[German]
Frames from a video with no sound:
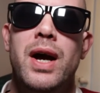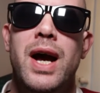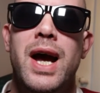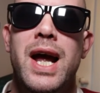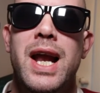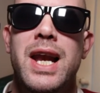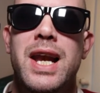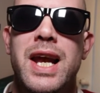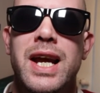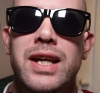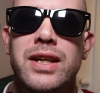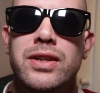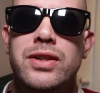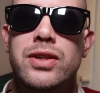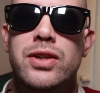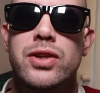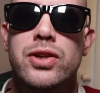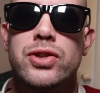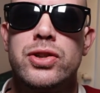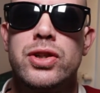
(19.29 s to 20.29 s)

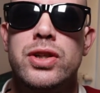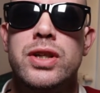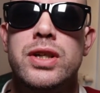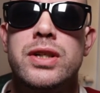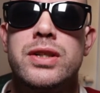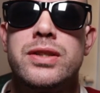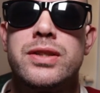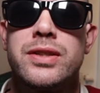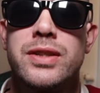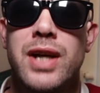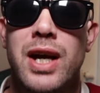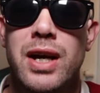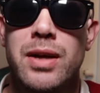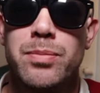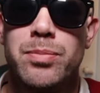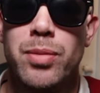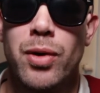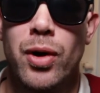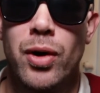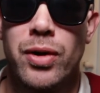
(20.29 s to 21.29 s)
elektrische
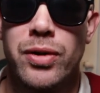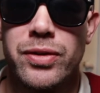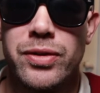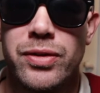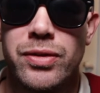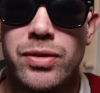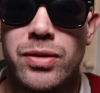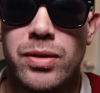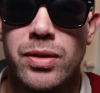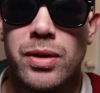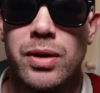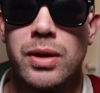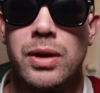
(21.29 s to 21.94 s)
Skateboards.